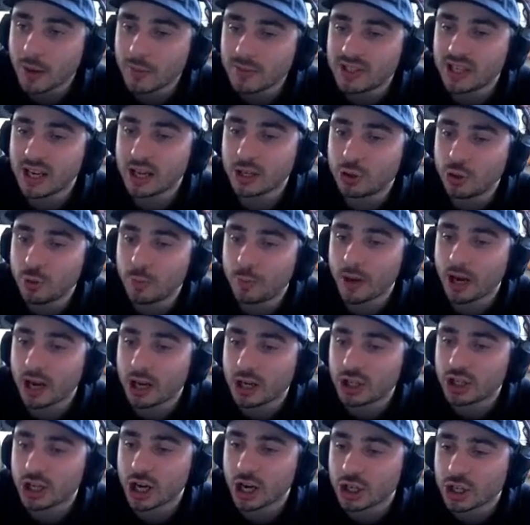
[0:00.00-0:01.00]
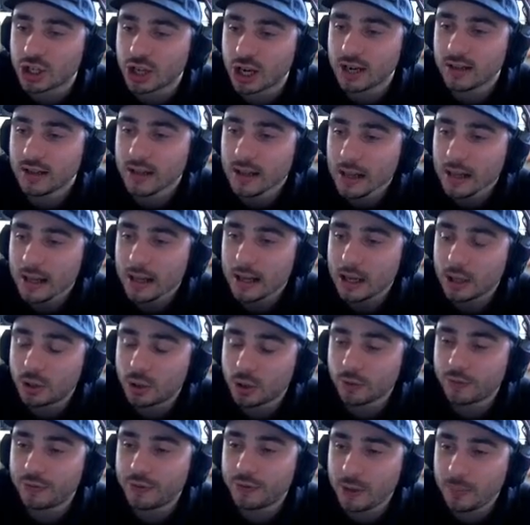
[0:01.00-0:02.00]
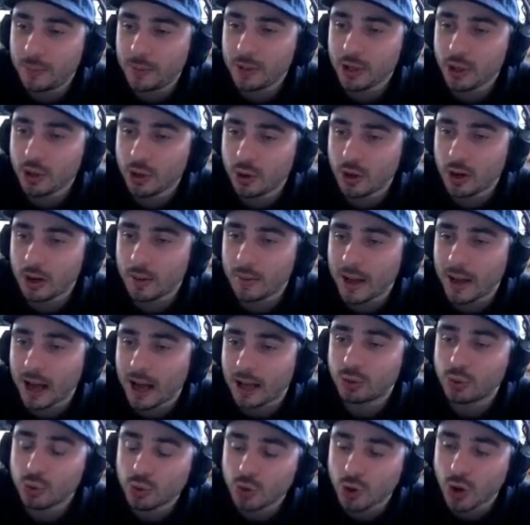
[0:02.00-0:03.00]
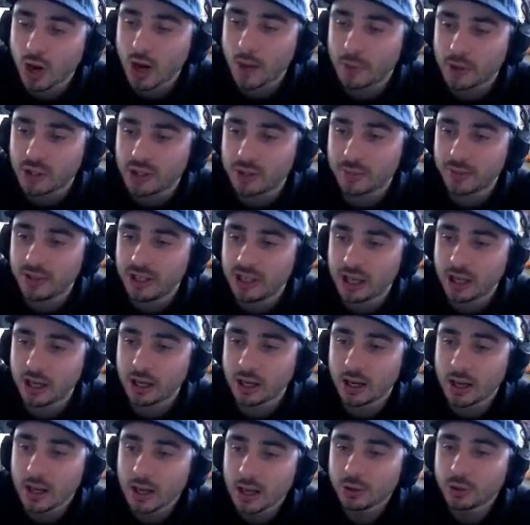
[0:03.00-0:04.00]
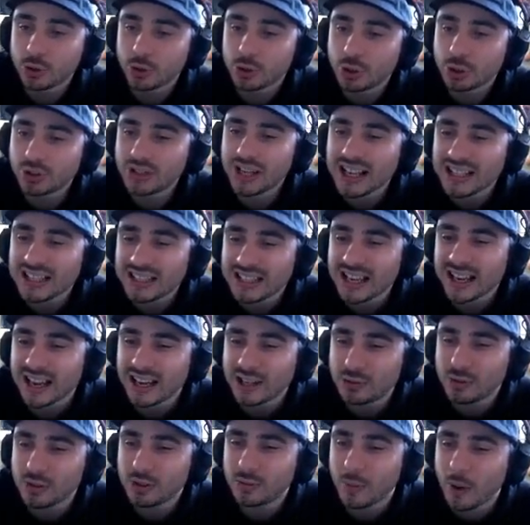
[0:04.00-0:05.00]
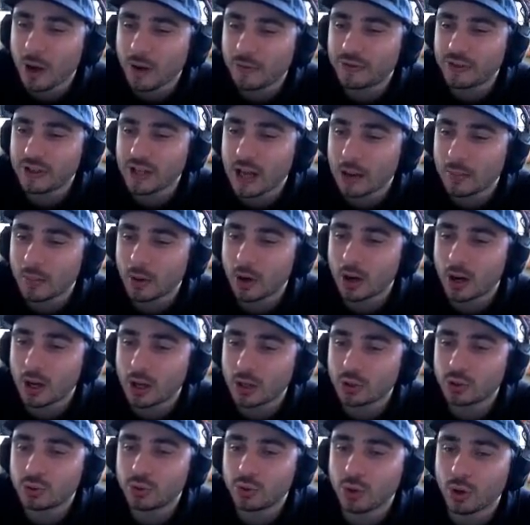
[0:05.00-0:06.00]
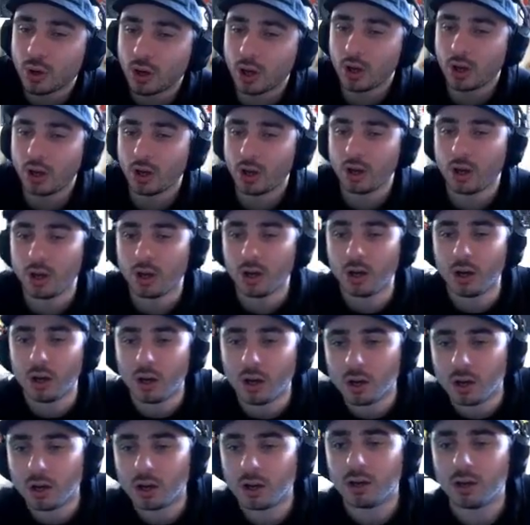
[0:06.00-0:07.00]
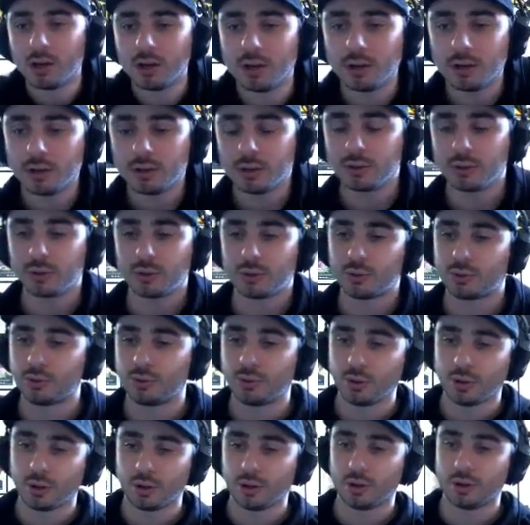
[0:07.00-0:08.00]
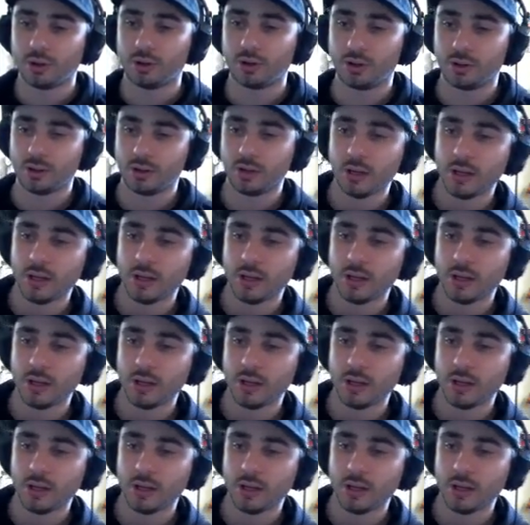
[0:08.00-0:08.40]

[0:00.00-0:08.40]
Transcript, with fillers: si la super est chargée et que Filippino eh bien, a toujours la possibilité de sauter assez gratuitement finalement hein, sur... Euh, sur... Euh,